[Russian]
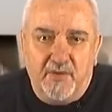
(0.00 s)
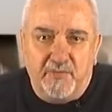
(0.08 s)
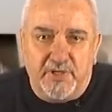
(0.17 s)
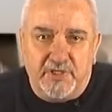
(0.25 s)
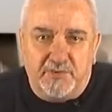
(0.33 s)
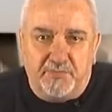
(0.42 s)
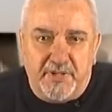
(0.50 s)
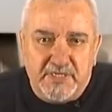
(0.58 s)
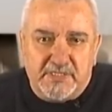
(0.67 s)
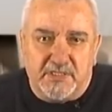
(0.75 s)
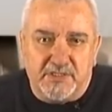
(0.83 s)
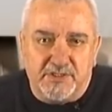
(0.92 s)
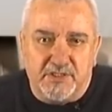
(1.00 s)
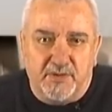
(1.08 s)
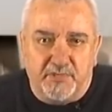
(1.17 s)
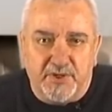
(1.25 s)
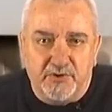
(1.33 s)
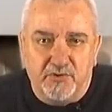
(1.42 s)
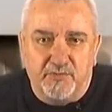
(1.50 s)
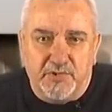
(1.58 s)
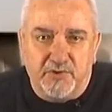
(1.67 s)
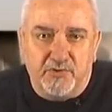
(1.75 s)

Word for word: перед призрачной, придуманной